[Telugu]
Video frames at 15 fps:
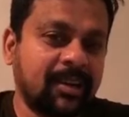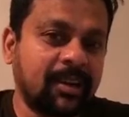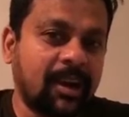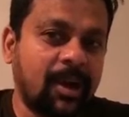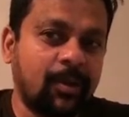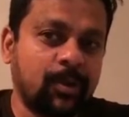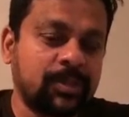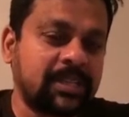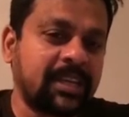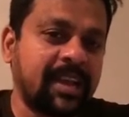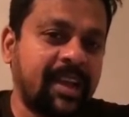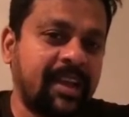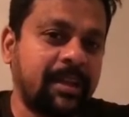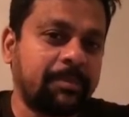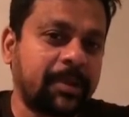సీట్లు రా
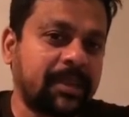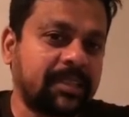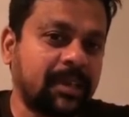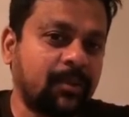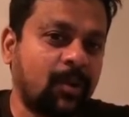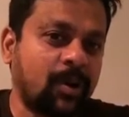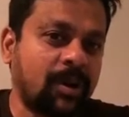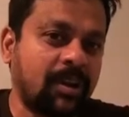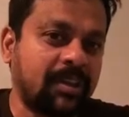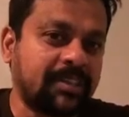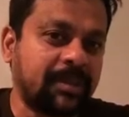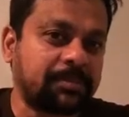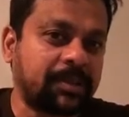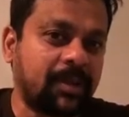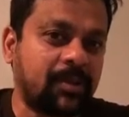వచ్చినాయని ప్రతి ఒక్కళ్ళు
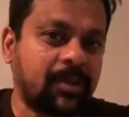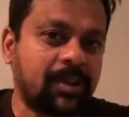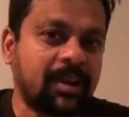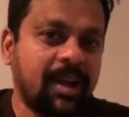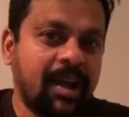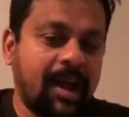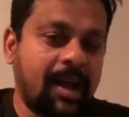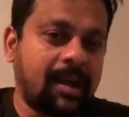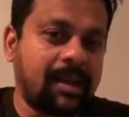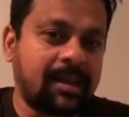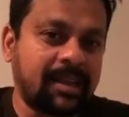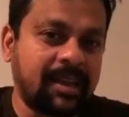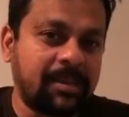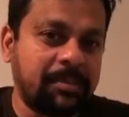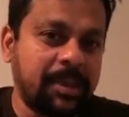చెప్తా ఉన్నారు
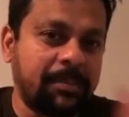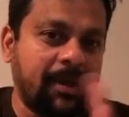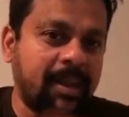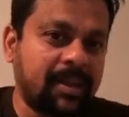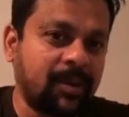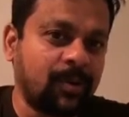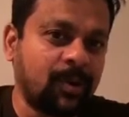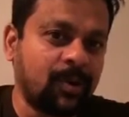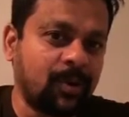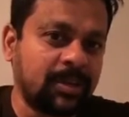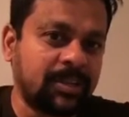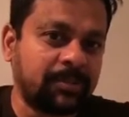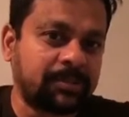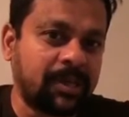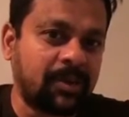ఆఖరికి మీ పార్టీ వాళ్ళు
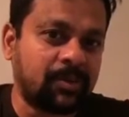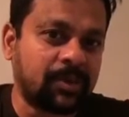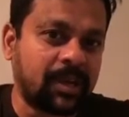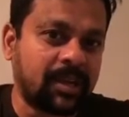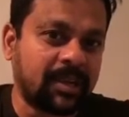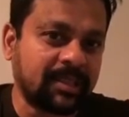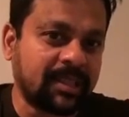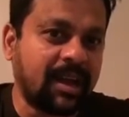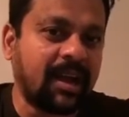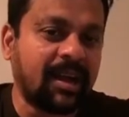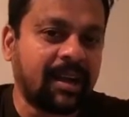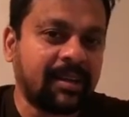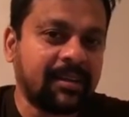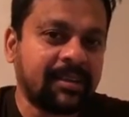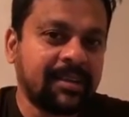కూడా చెప్తా ఉన్నారు కదా
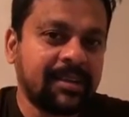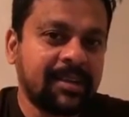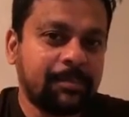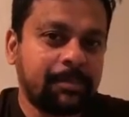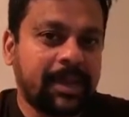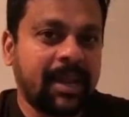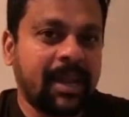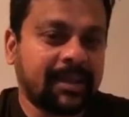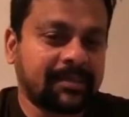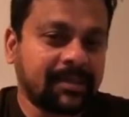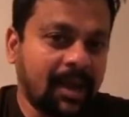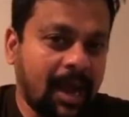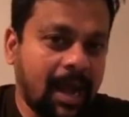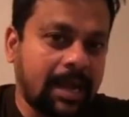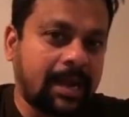మరి
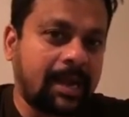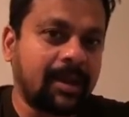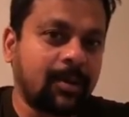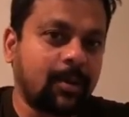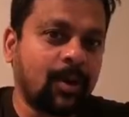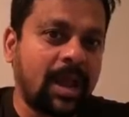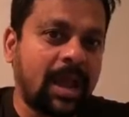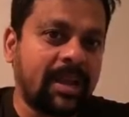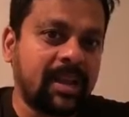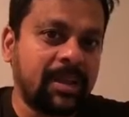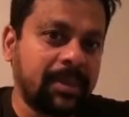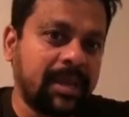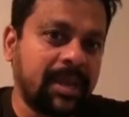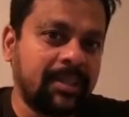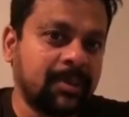అసలు అక్కడ కూడా అన్నీ
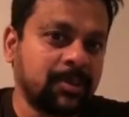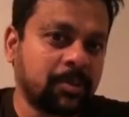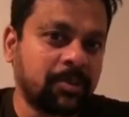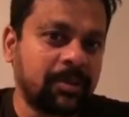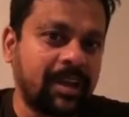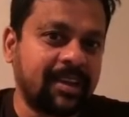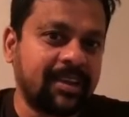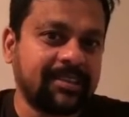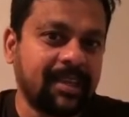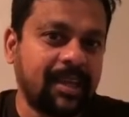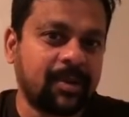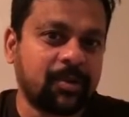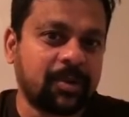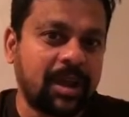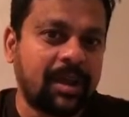మీరే తీసుకున్నారు
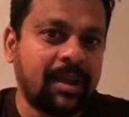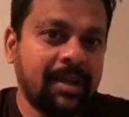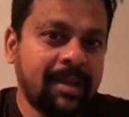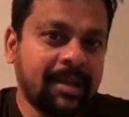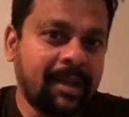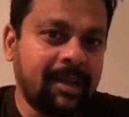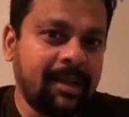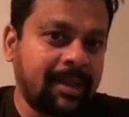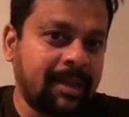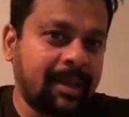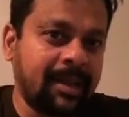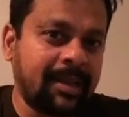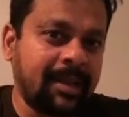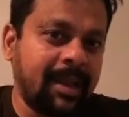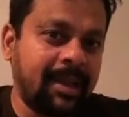ఈసారి కూడా కళ్యాణ్
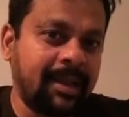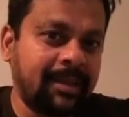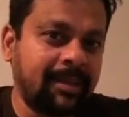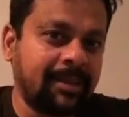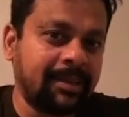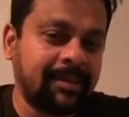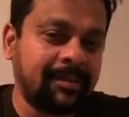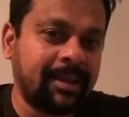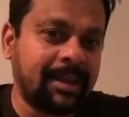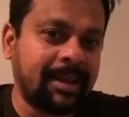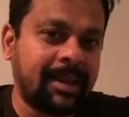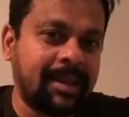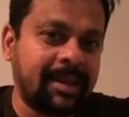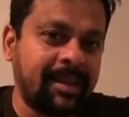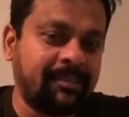గారికి కానీ
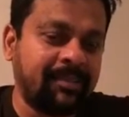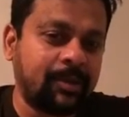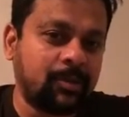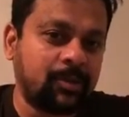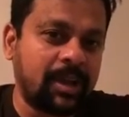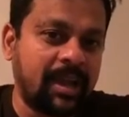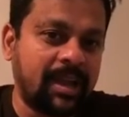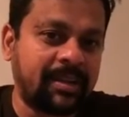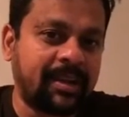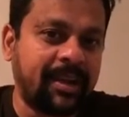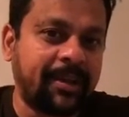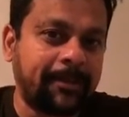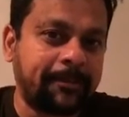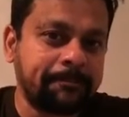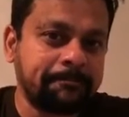వీళ్ళకి కానీ ఏమి ఇవ్వకుండా
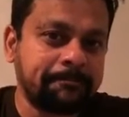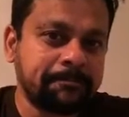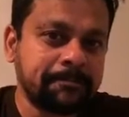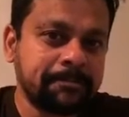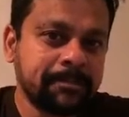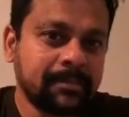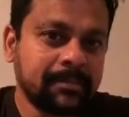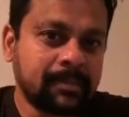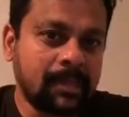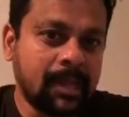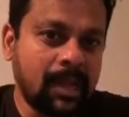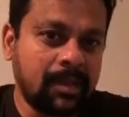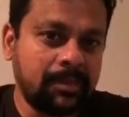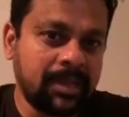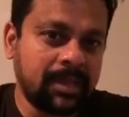అంటే
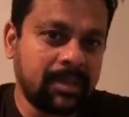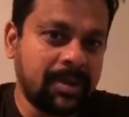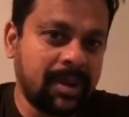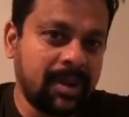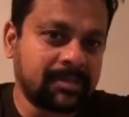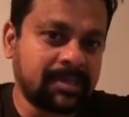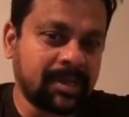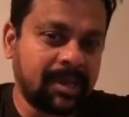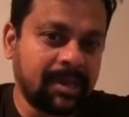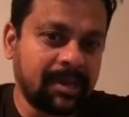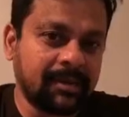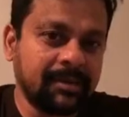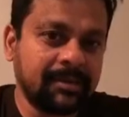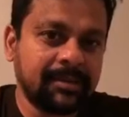దాని మీద మా ఆన్సర్